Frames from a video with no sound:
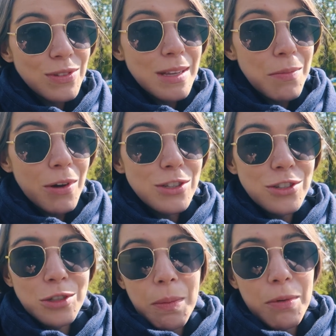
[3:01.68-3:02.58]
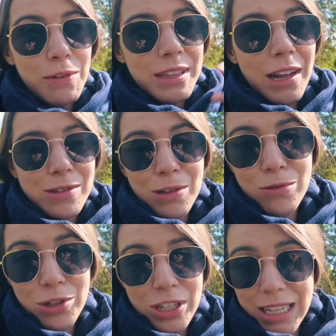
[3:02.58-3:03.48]
você pode tipo, aproveitar o seu
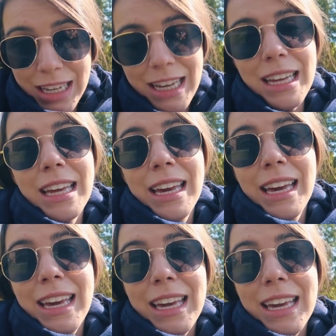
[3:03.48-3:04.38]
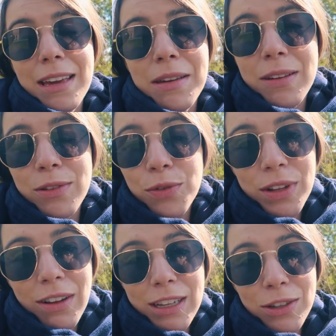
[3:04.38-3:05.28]
dia e no
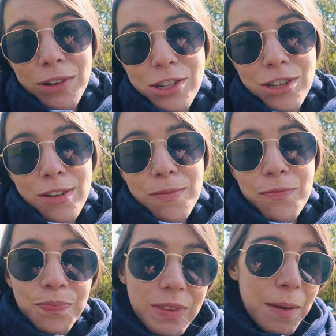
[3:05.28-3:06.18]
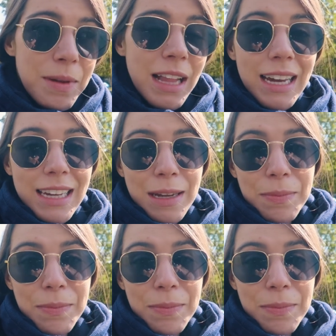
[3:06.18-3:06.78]
final da noite terminar aqui na